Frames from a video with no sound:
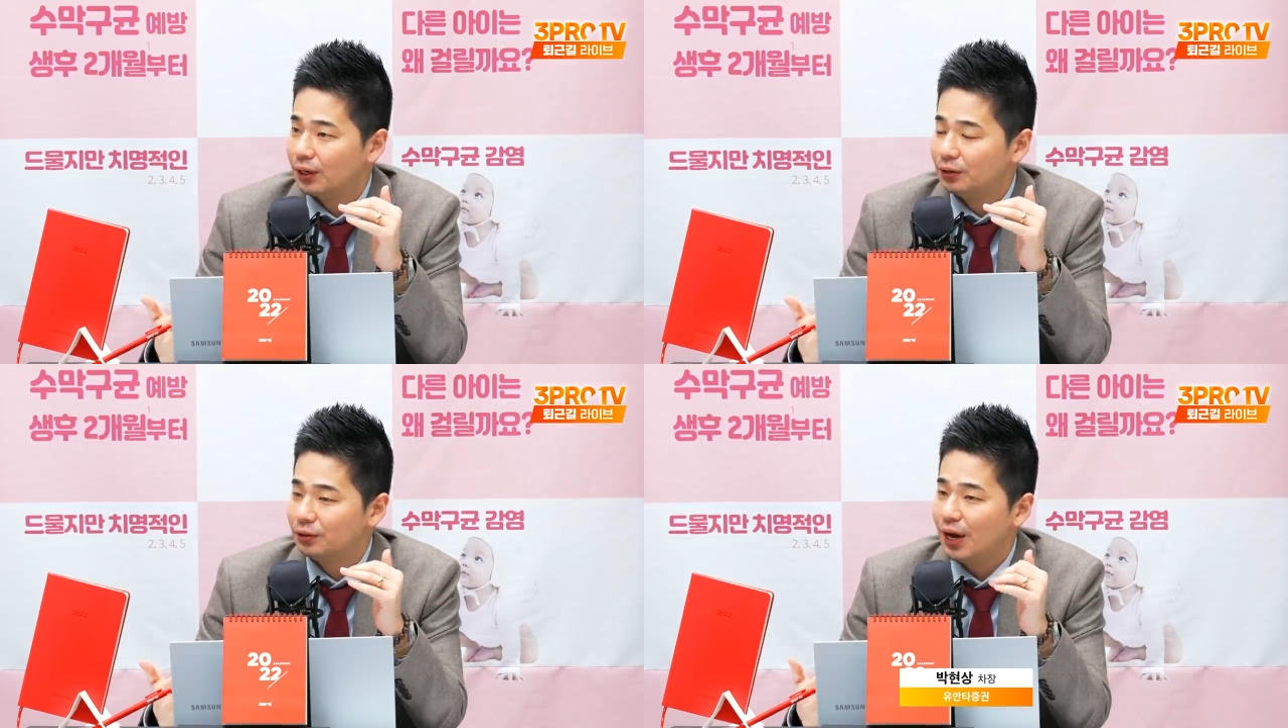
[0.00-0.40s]

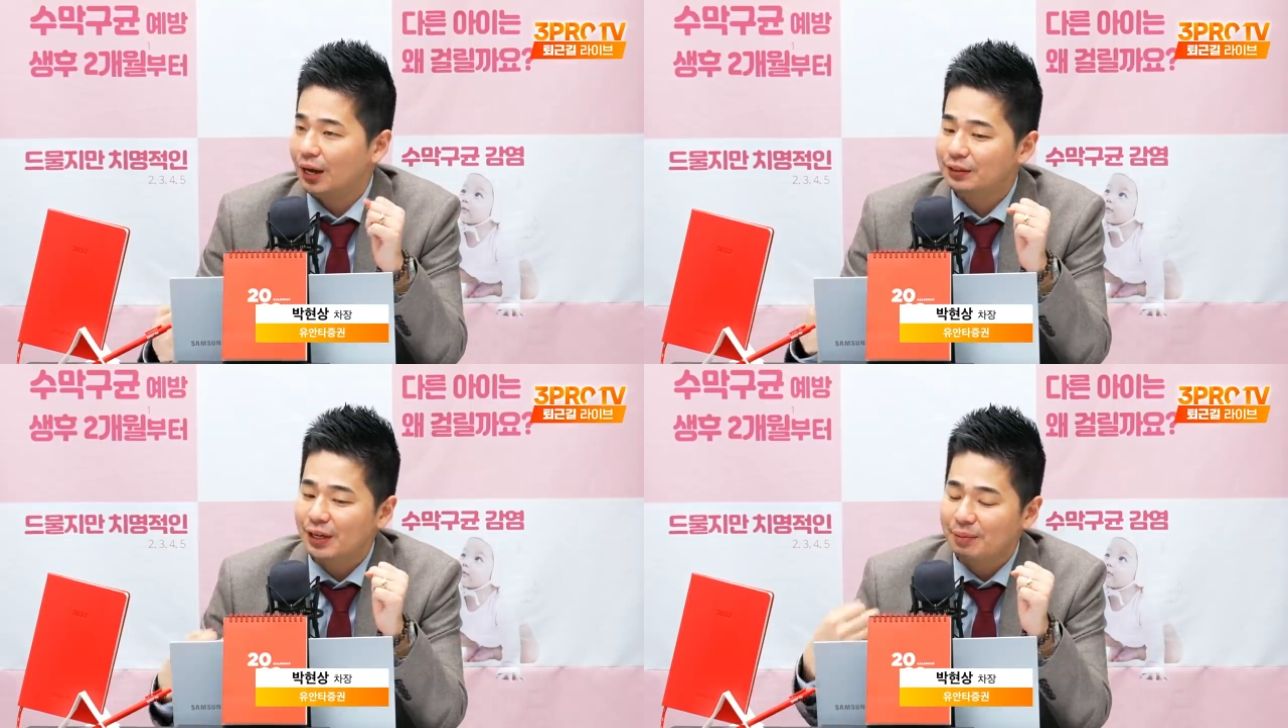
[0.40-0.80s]
그리고
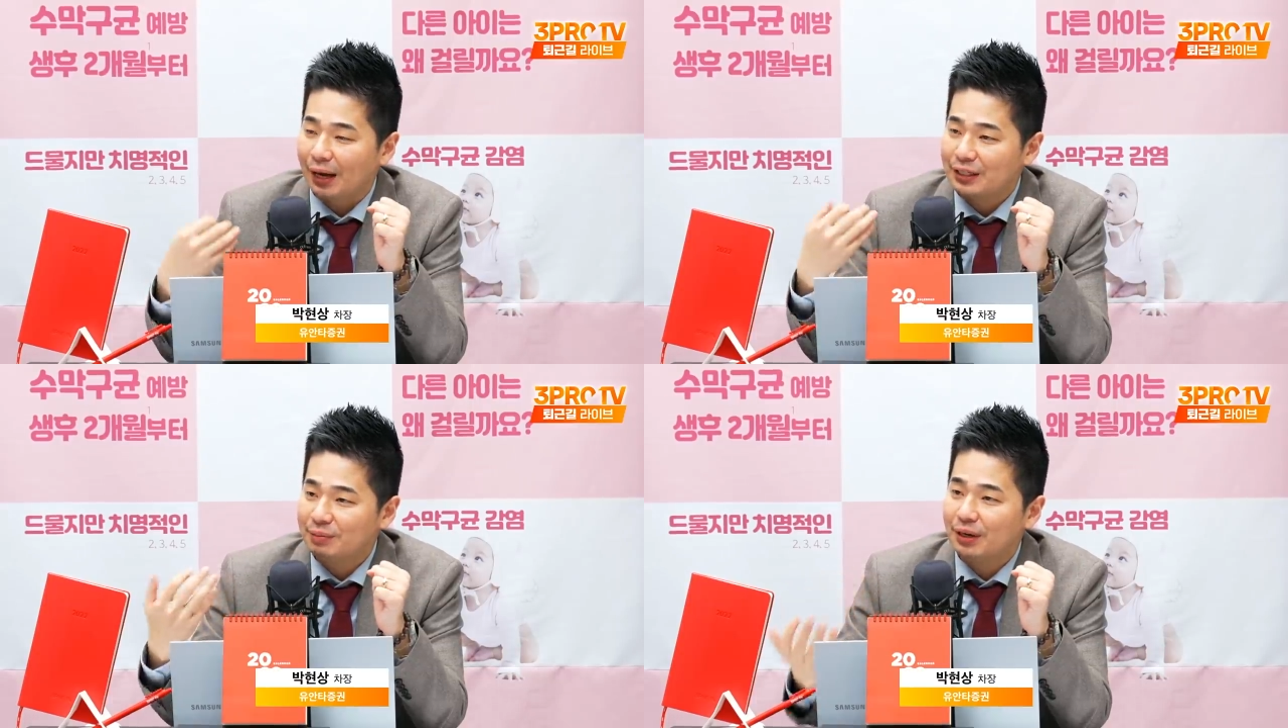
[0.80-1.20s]
항상
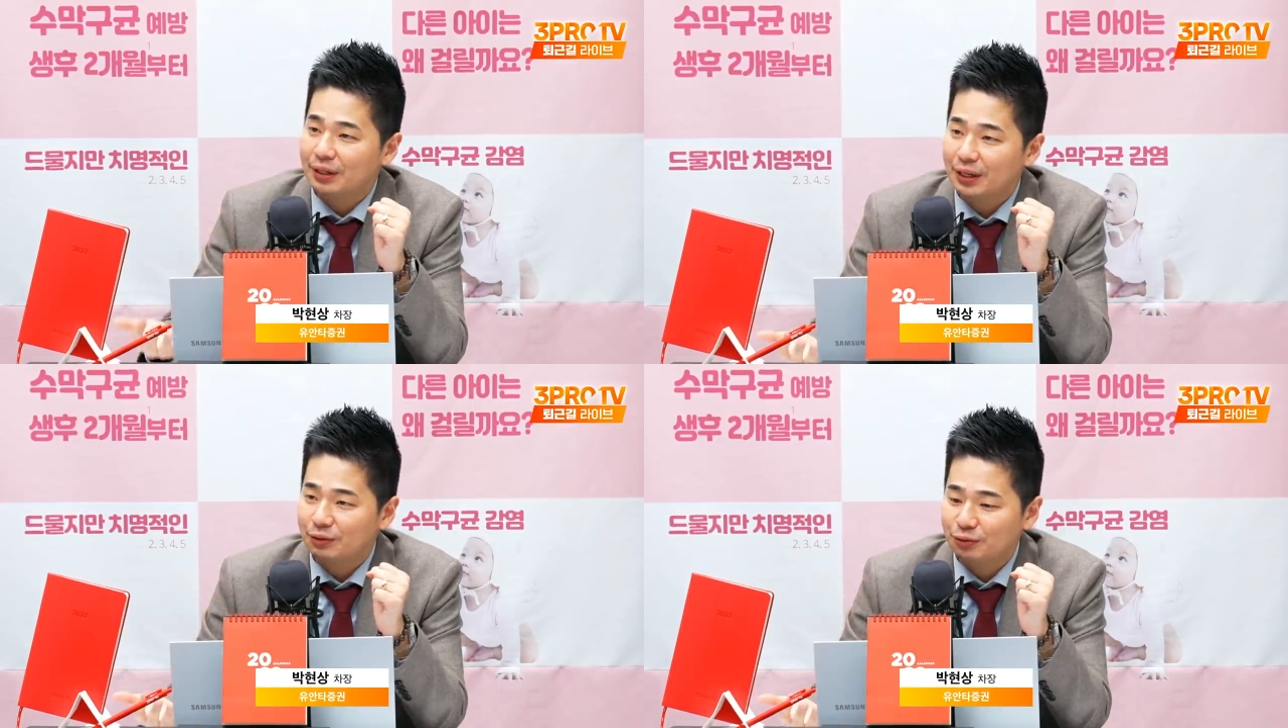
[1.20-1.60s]

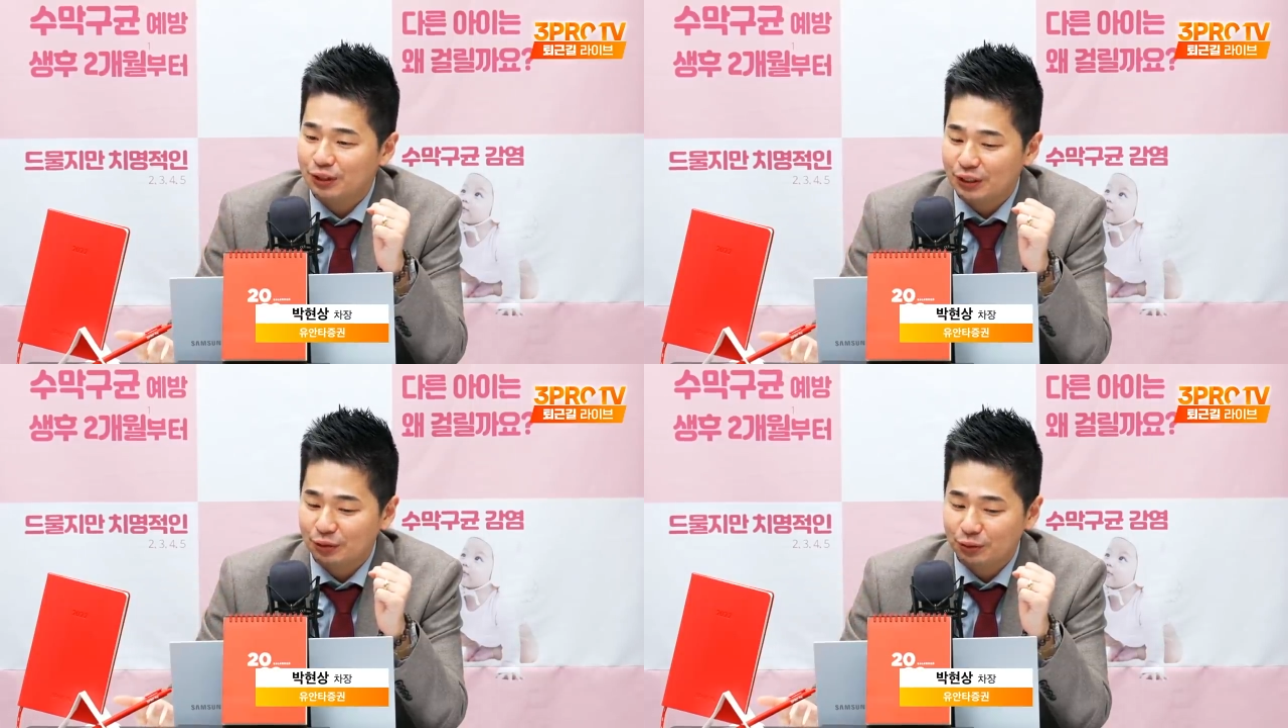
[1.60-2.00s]
마지막에
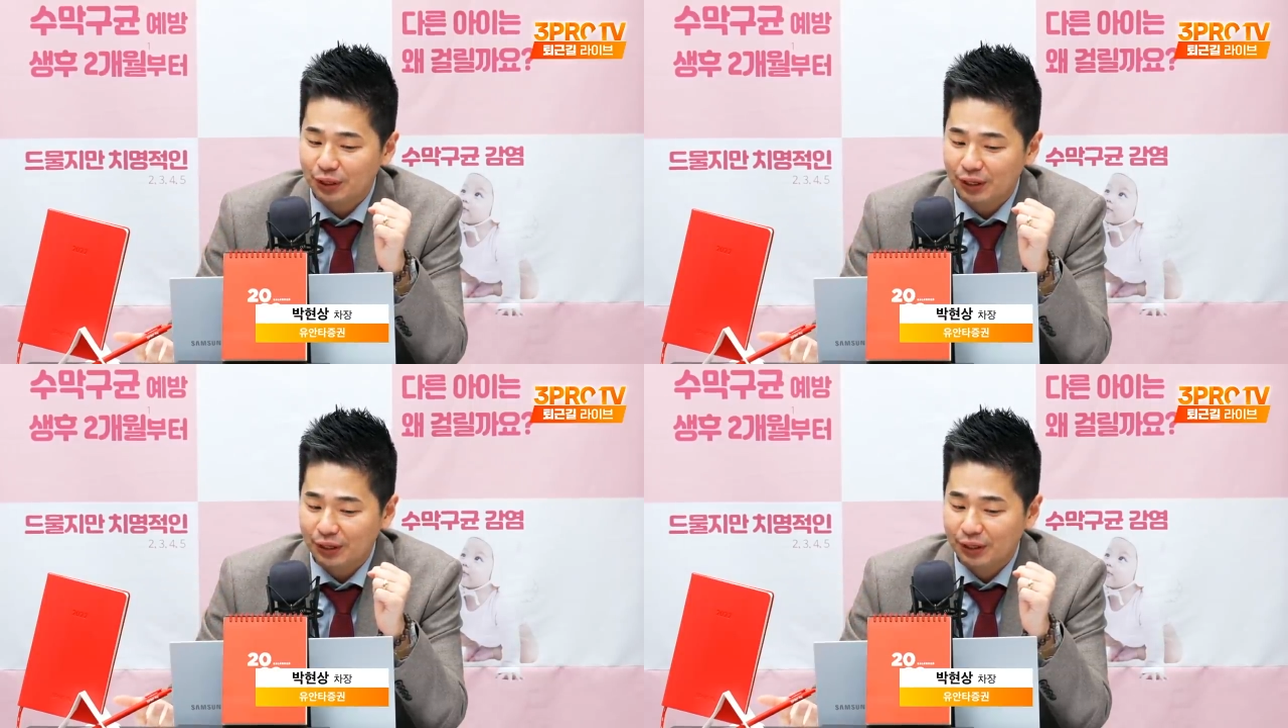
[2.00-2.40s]
2시
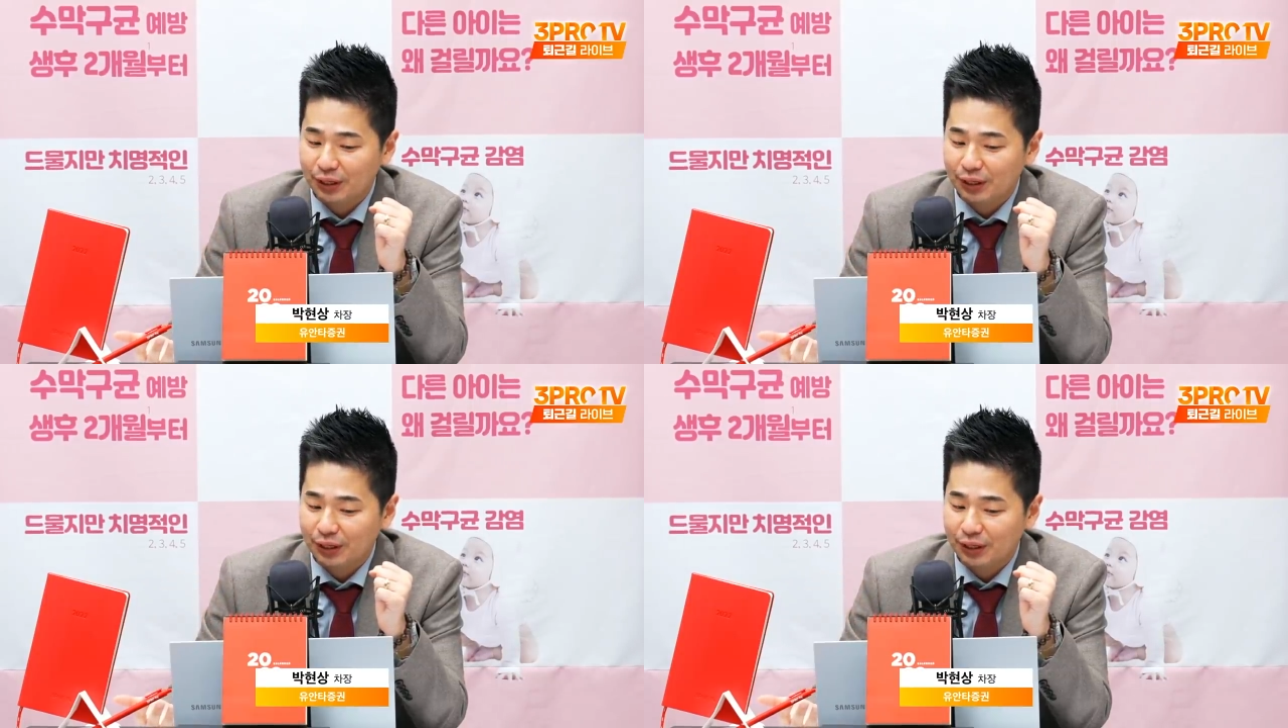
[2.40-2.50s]
이후에